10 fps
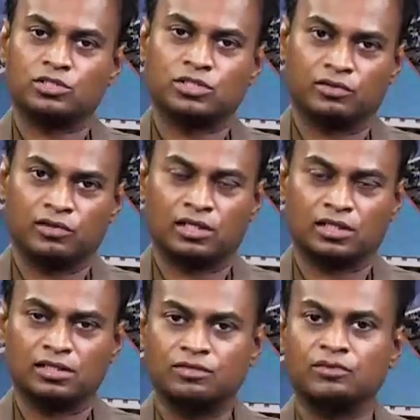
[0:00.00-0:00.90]
వచ్చిన
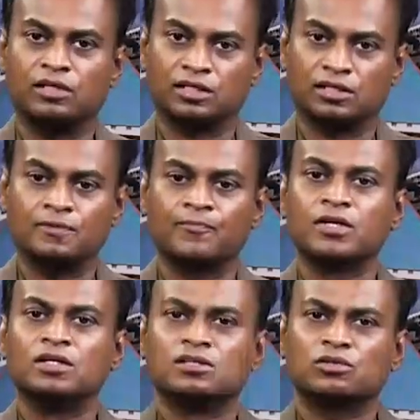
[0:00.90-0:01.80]
వాళ్ళకి వీళ్ళకి
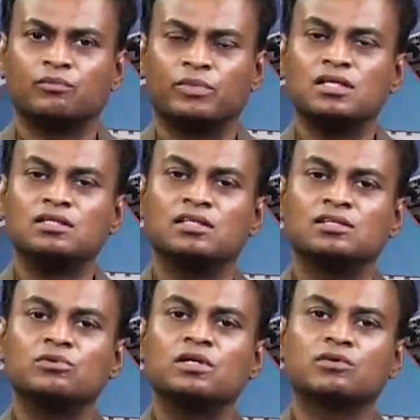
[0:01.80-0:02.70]
సో బేస్
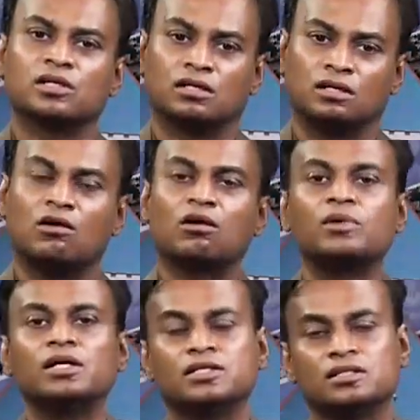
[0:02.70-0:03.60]
ఇది కూడా ఒక
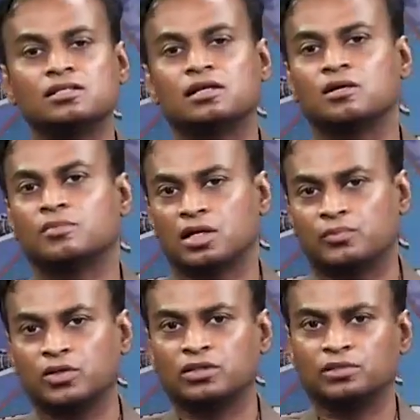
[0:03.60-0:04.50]
నార్మల్ డిసీజ్ లాగా
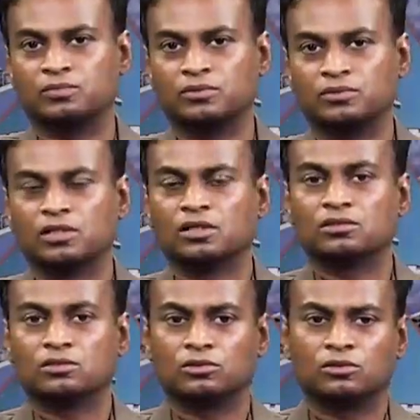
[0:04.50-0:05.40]
మారిపోయింది ఇప్పుడు
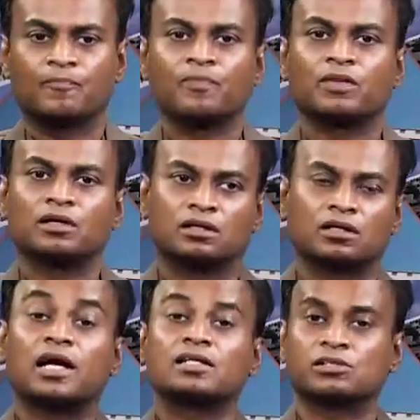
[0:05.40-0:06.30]
సో
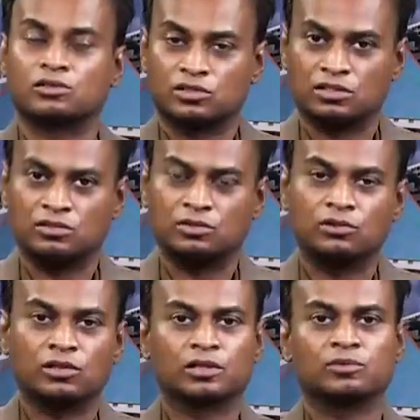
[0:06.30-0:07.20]
క్యాన్సర్ వచ్చిందో
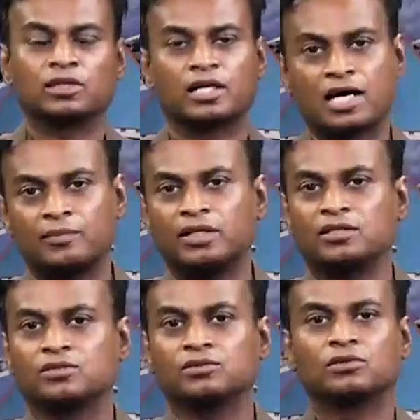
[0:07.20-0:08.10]
లేకపోతే
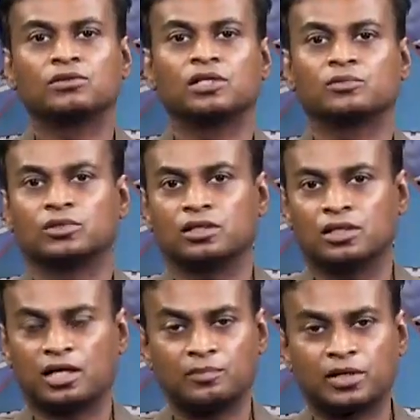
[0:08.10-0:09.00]
డయాబెటీస్ ఉందో లేకపోతే
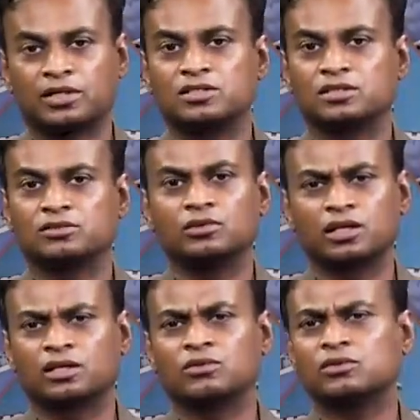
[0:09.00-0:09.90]
హైపర్ టెన్షన్ ఉందో
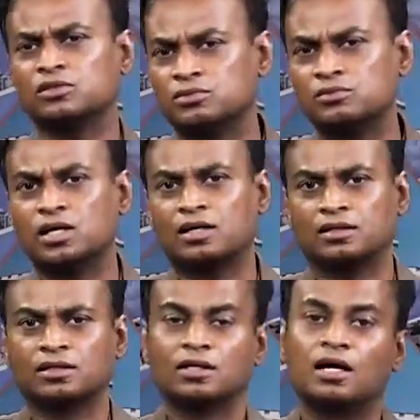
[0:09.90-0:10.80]
ఎలా ఉందో ఇది కూడా అలా
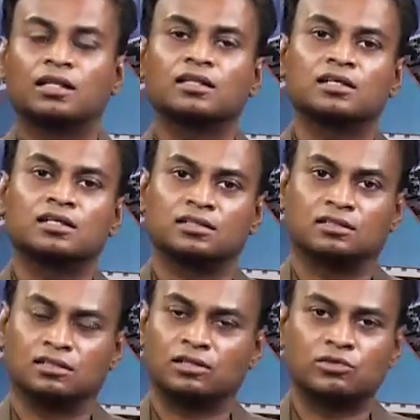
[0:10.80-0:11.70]
అంతగా
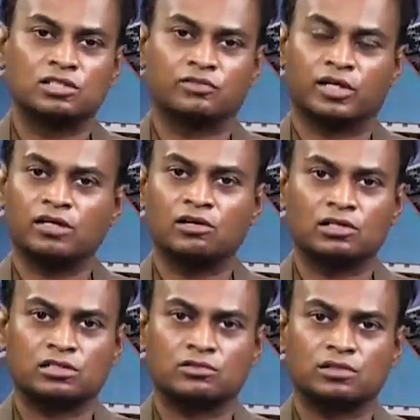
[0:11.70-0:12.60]
దాని గురించి వరి
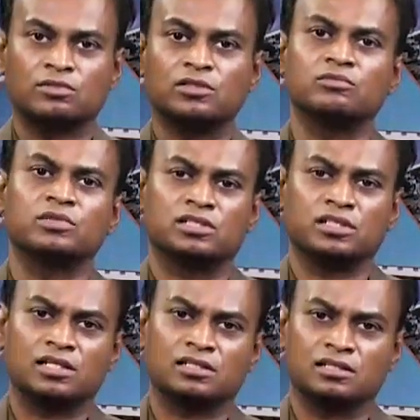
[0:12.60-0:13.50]
కావాల్సిన అవసరం లేదు మీరు
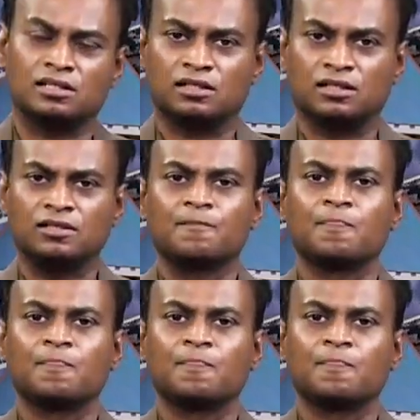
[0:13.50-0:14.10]
చేయాల్సింది ఏంటంటే